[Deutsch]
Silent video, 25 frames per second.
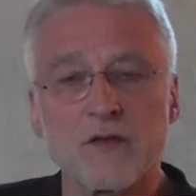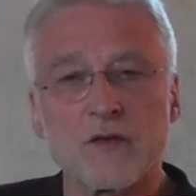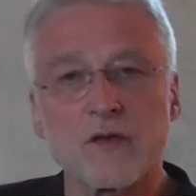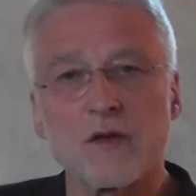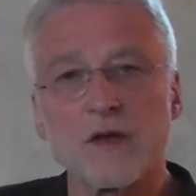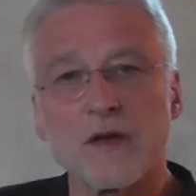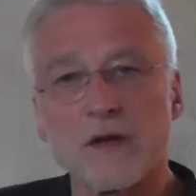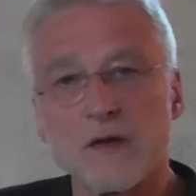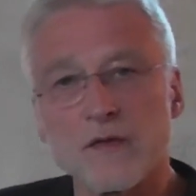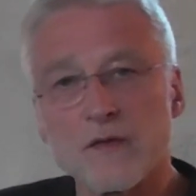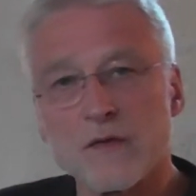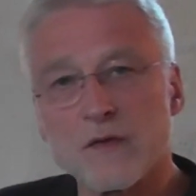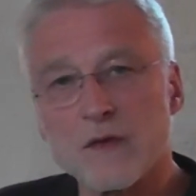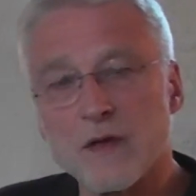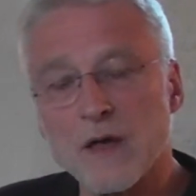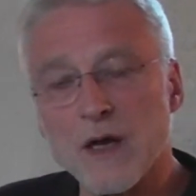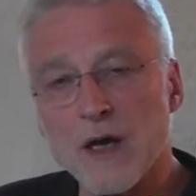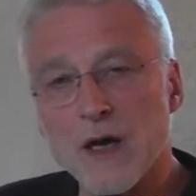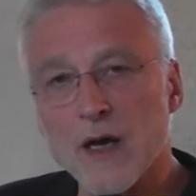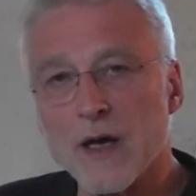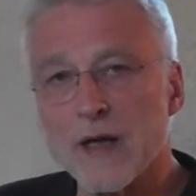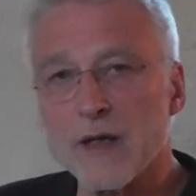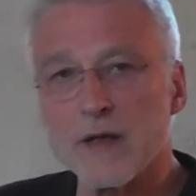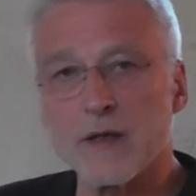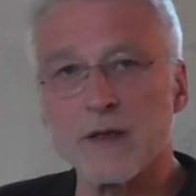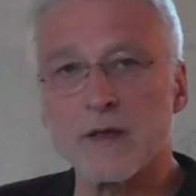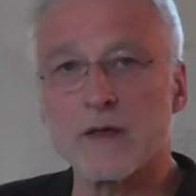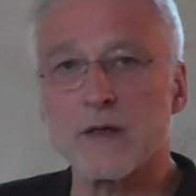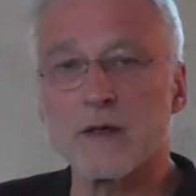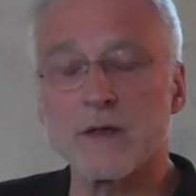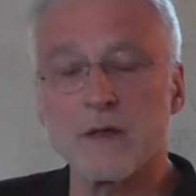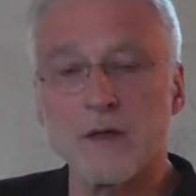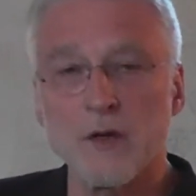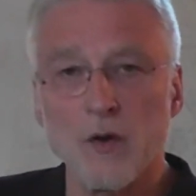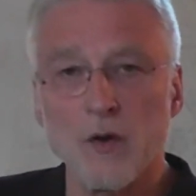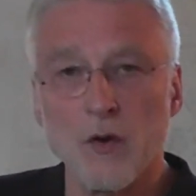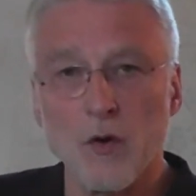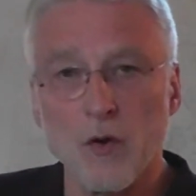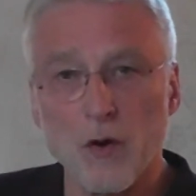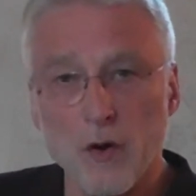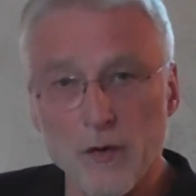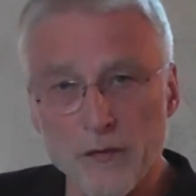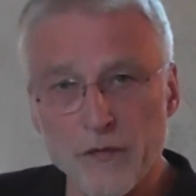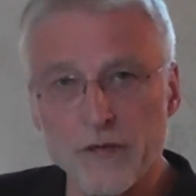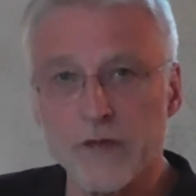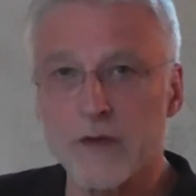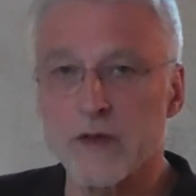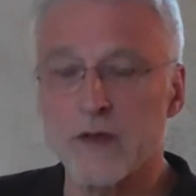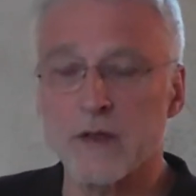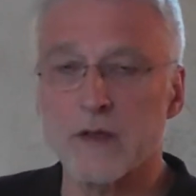Sie ist eine
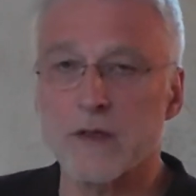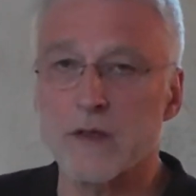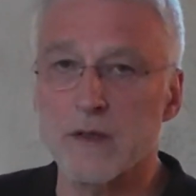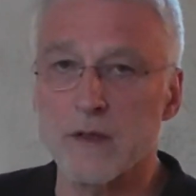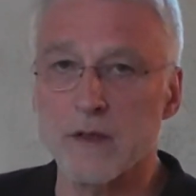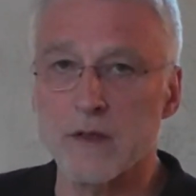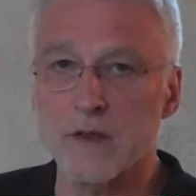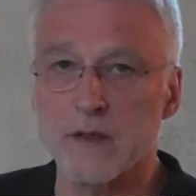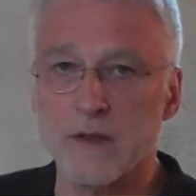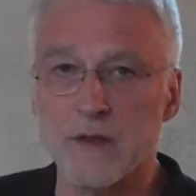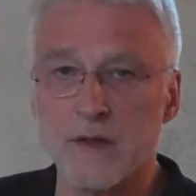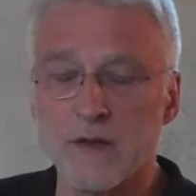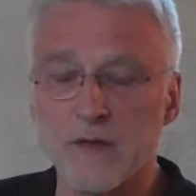offene Kirche.